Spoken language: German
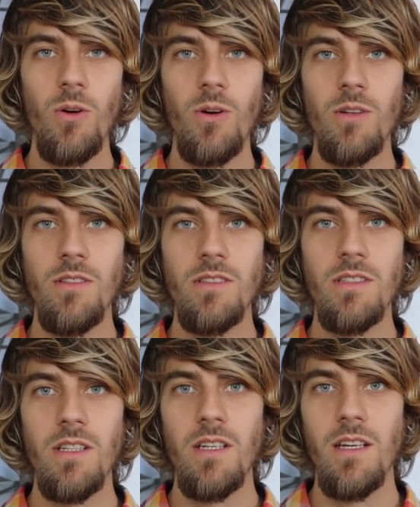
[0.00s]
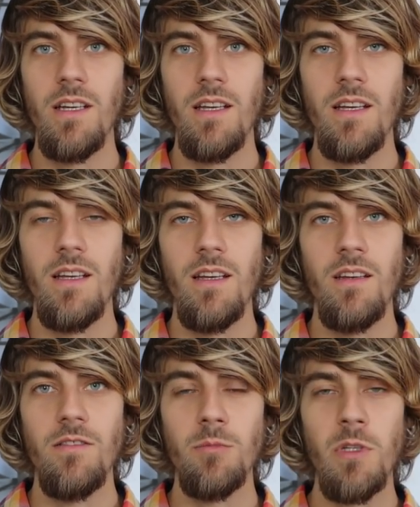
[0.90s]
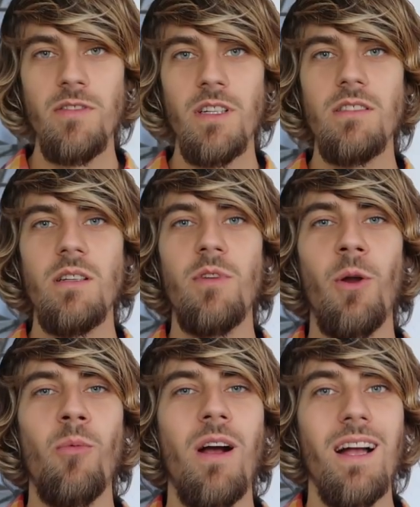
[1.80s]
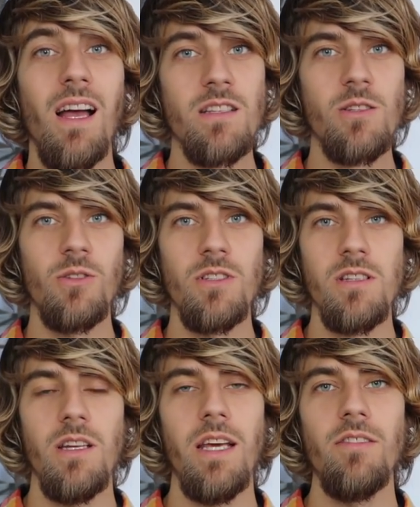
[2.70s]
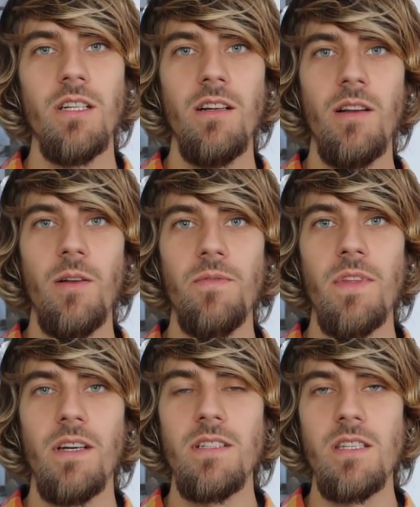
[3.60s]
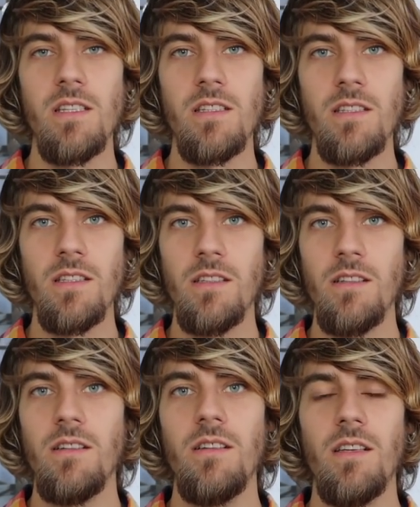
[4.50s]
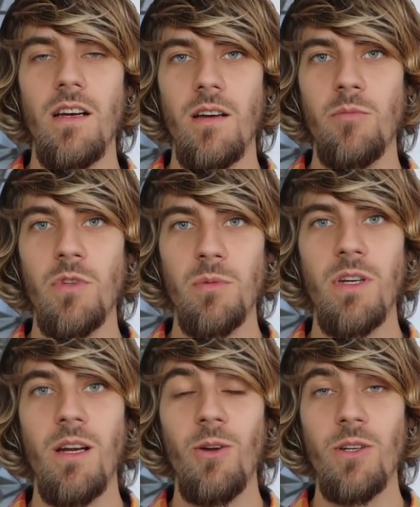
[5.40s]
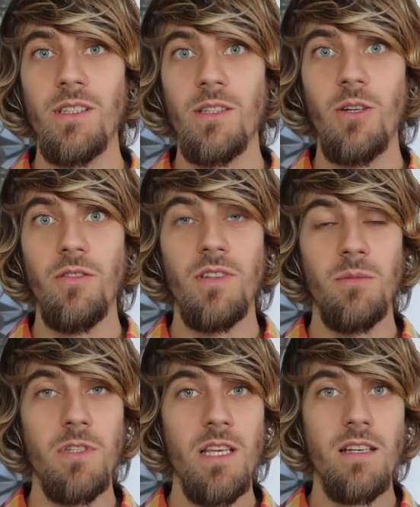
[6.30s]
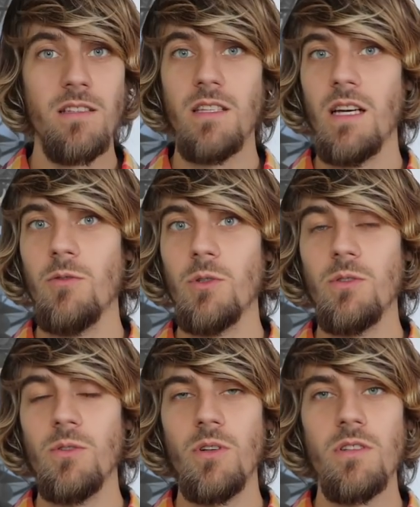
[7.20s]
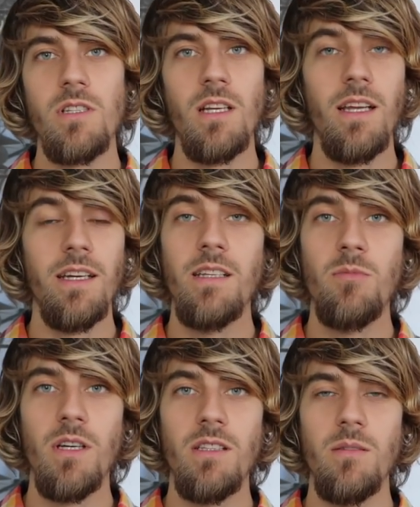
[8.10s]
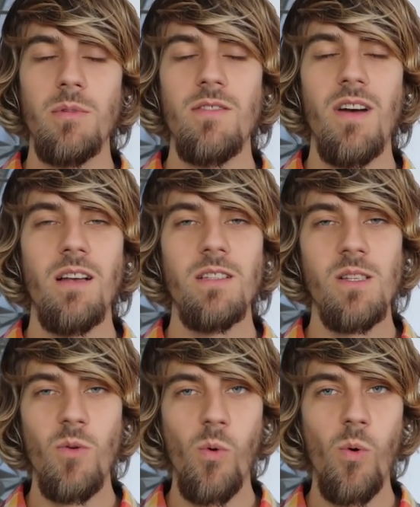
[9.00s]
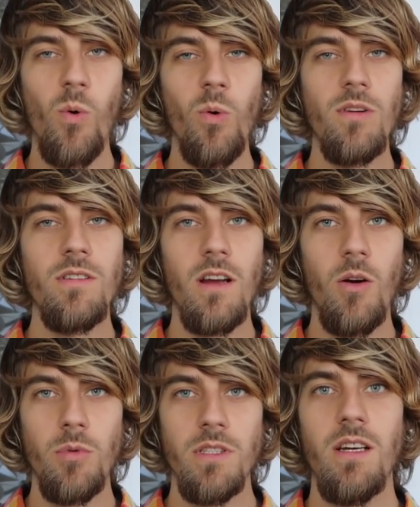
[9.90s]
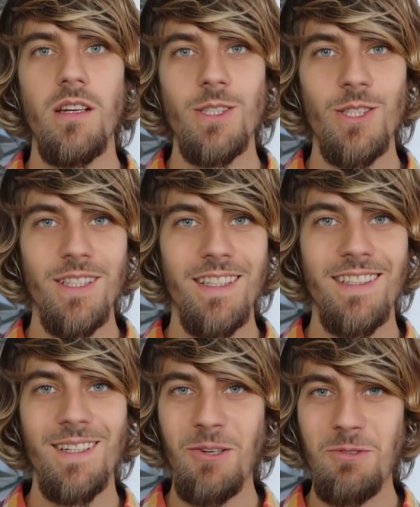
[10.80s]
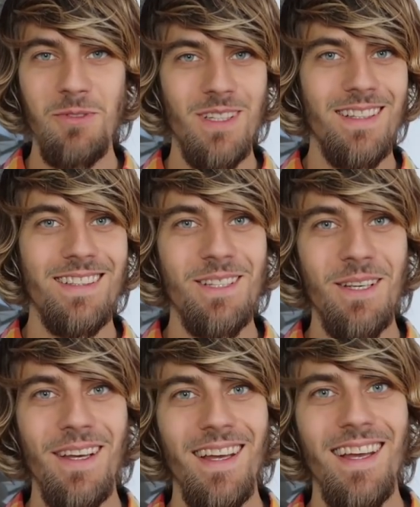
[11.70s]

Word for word: Und für mich war das einfach nochmal ein ganz neues Level, als ich ja, mich mit den Leuten getroffen habe. Das erste Jahr, wo ich Rohkunst allein gemacht habe, es war so unglaublich anstrengend, glaubt mir. Also,